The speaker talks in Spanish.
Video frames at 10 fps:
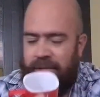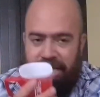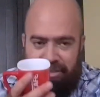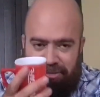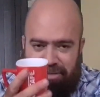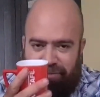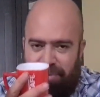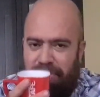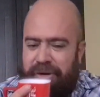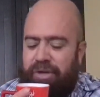Este es un café
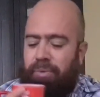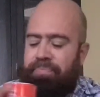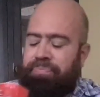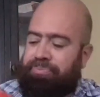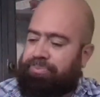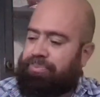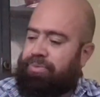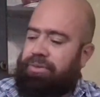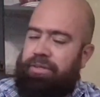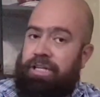muy rico,
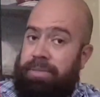de